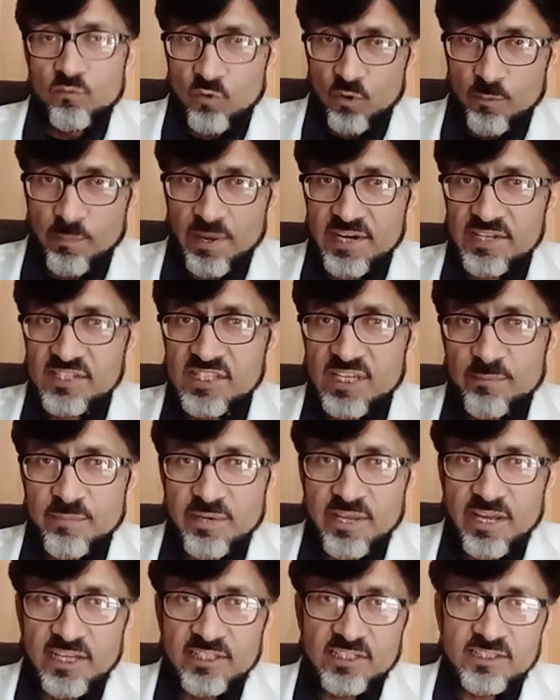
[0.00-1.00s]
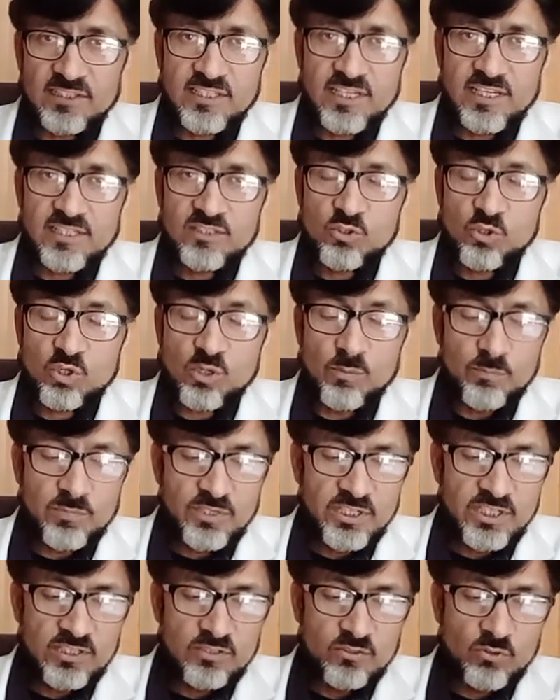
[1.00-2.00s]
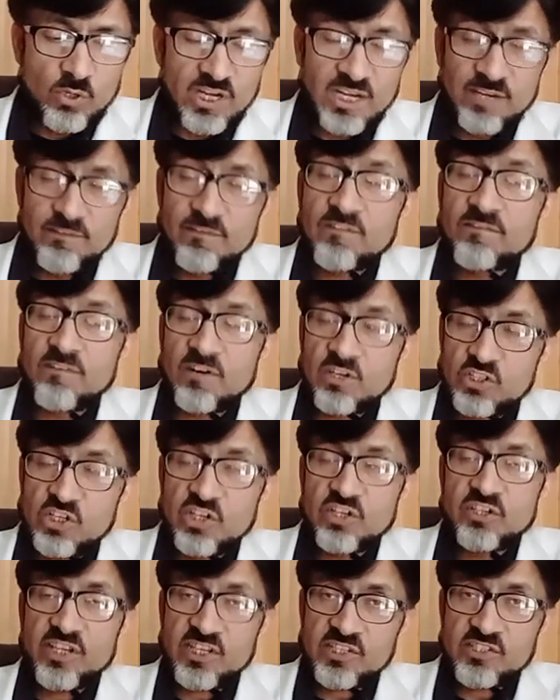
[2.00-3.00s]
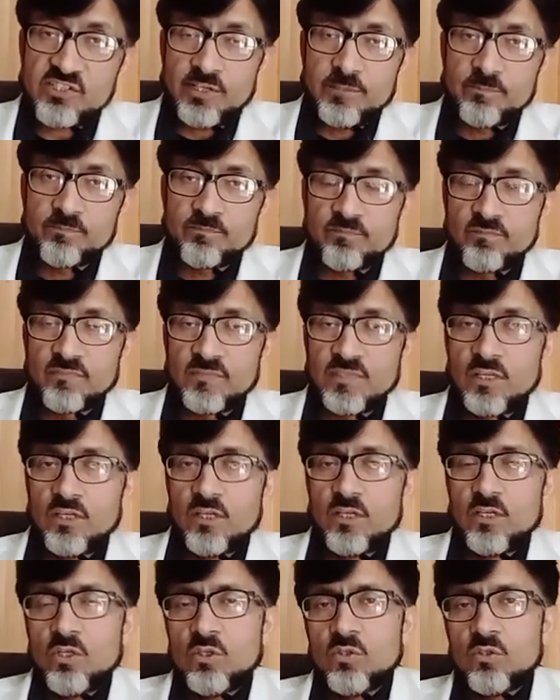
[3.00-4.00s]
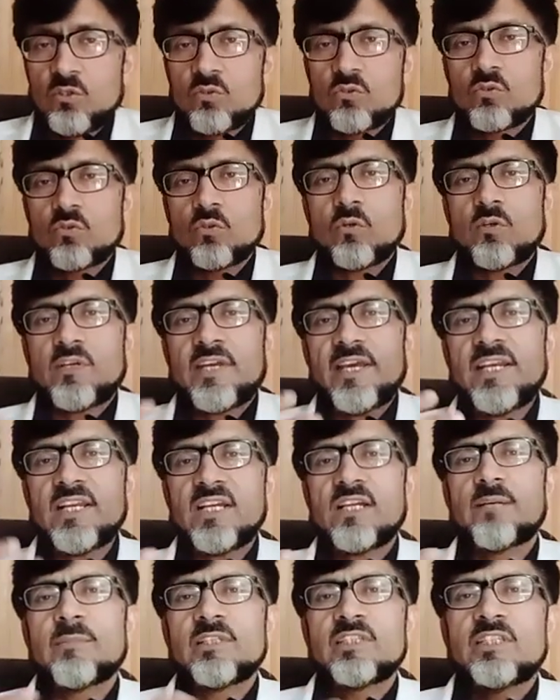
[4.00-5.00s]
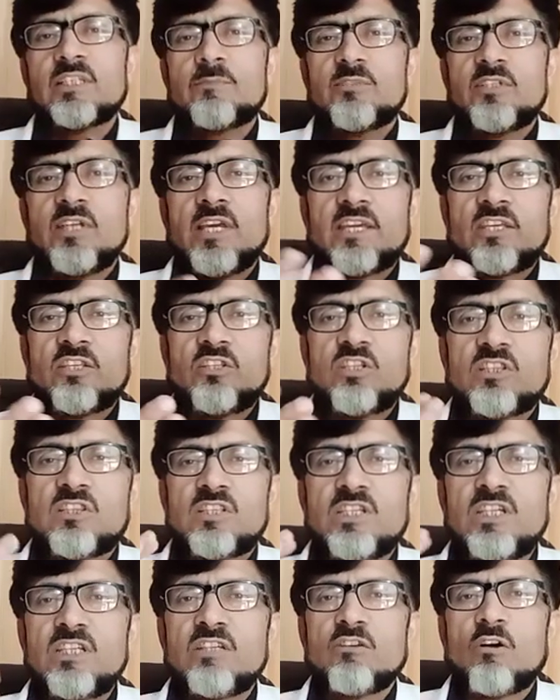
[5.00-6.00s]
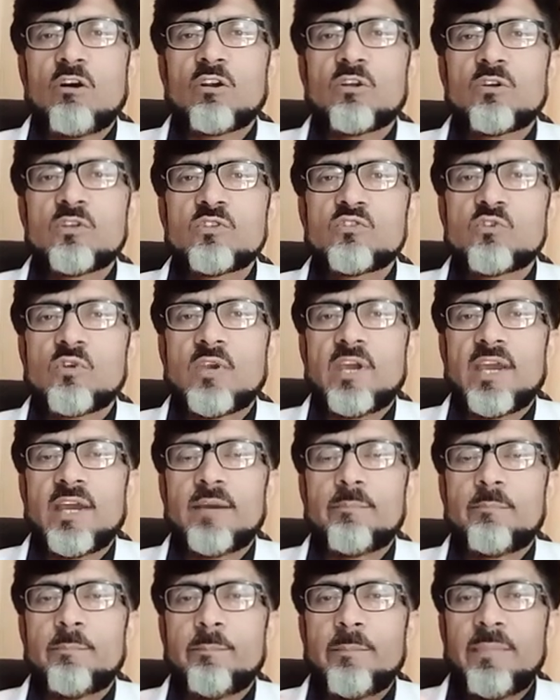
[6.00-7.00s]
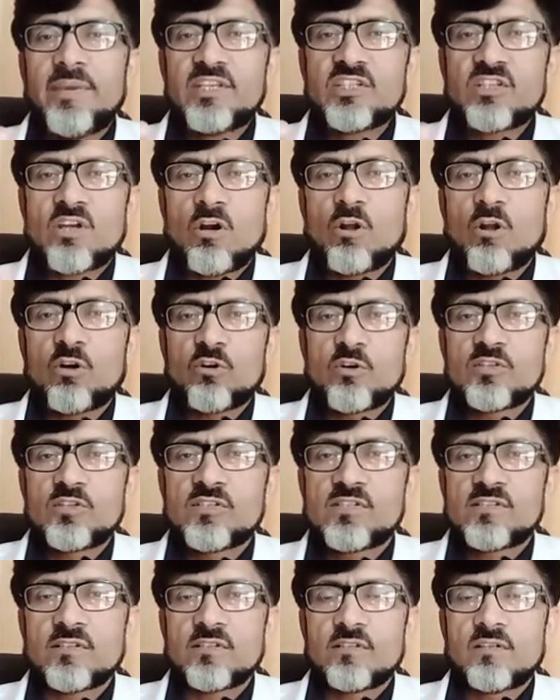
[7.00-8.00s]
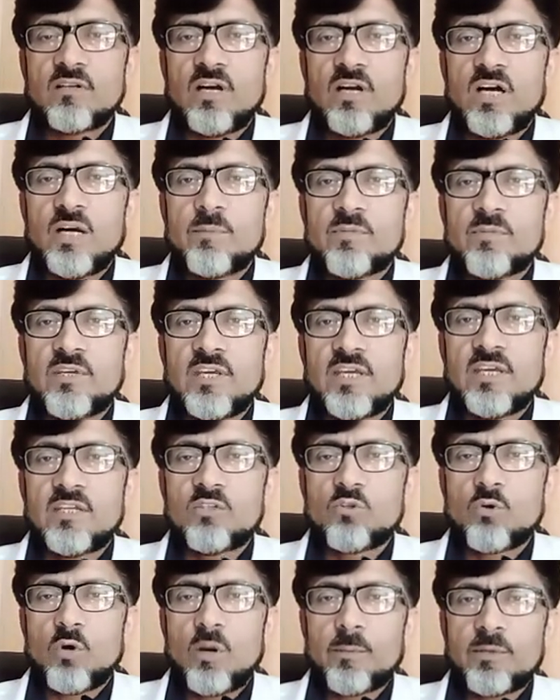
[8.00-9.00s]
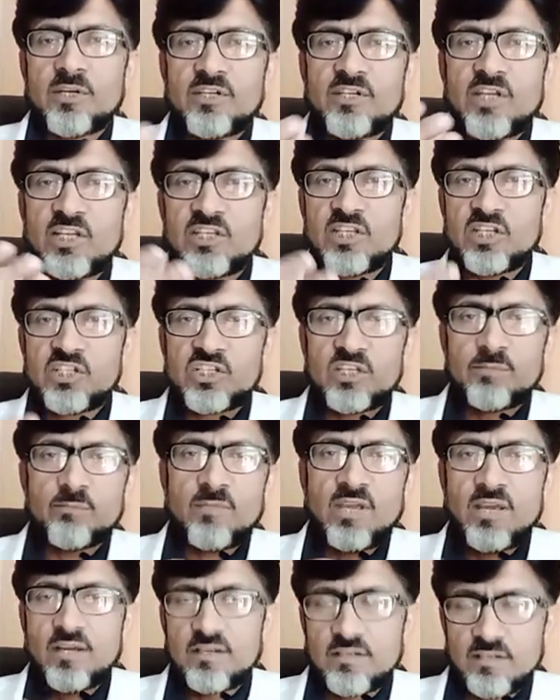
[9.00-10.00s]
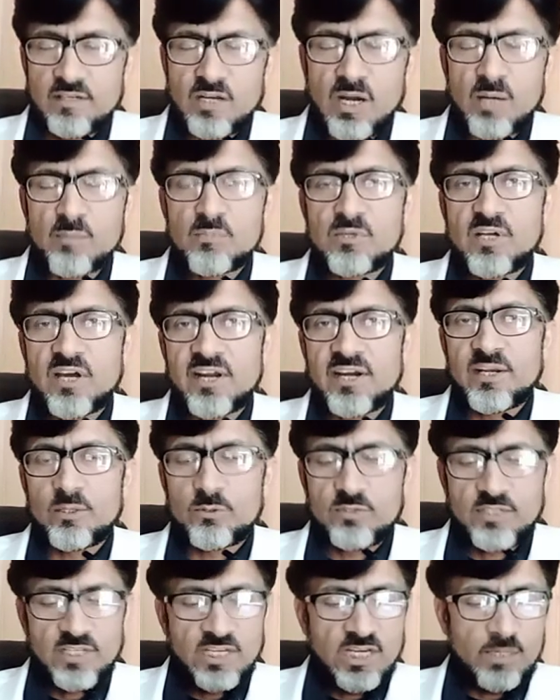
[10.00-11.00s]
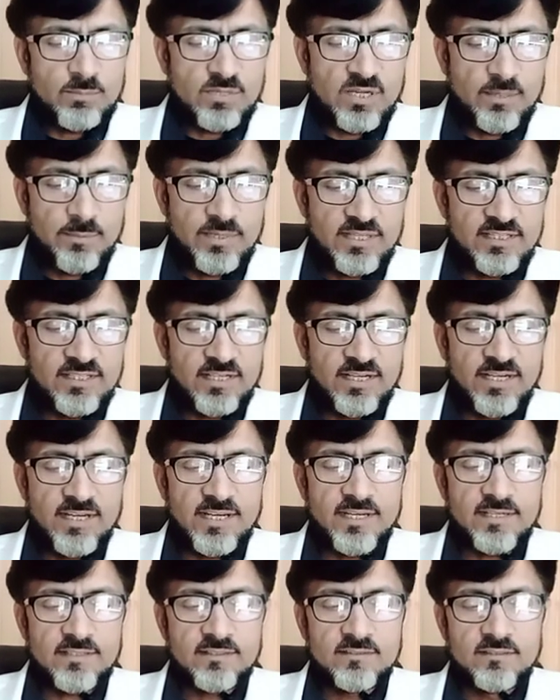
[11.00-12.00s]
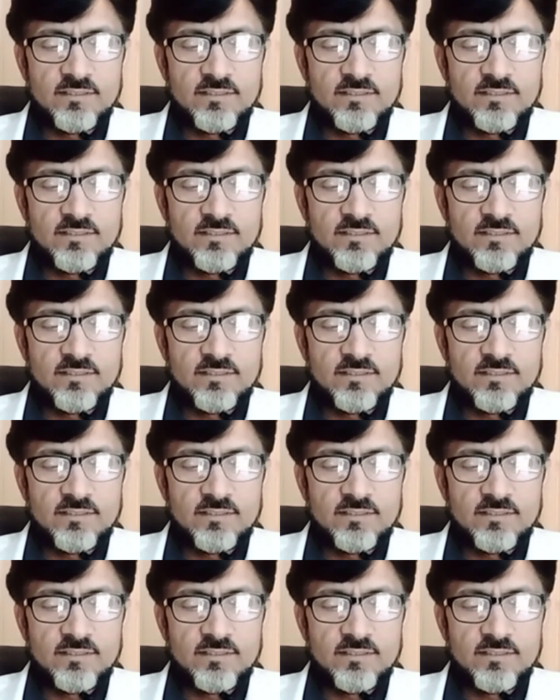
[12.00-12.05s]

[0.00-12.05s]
वो हमारे सामने आ जाते हैं जो कंप्लीट जो है लिवर फंक्शन टेस्ट है तो कहने का मतलब ये है कि ये तीन ऑर्गन्स जो हैं मेजर ऑर्गन्स आपके जो आपके डाइजेशन में काम कर रहे होते हैं आपका वैदा है